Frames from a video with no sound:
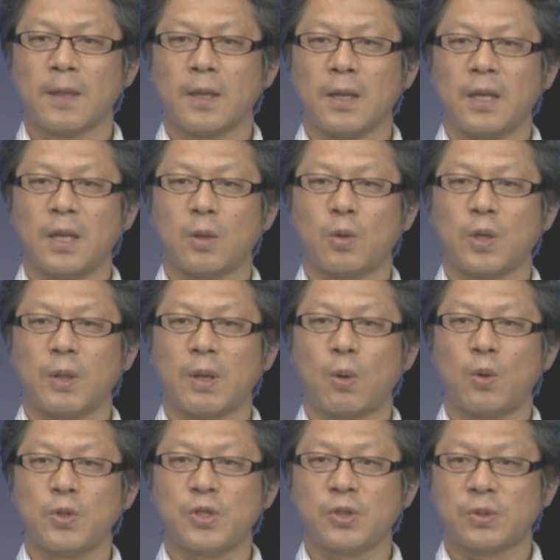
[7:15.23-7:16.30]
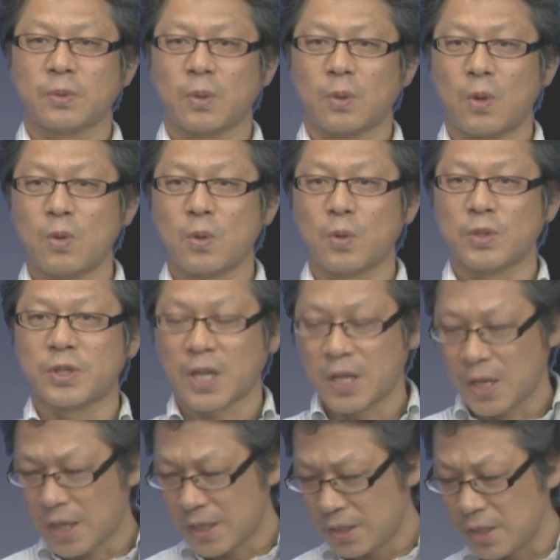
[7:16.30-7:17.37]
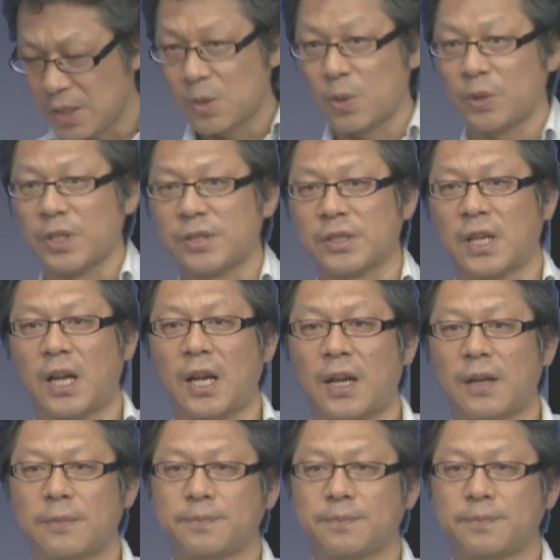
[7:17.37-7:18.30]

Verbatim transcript: えー、これは本香港上海銀行ですが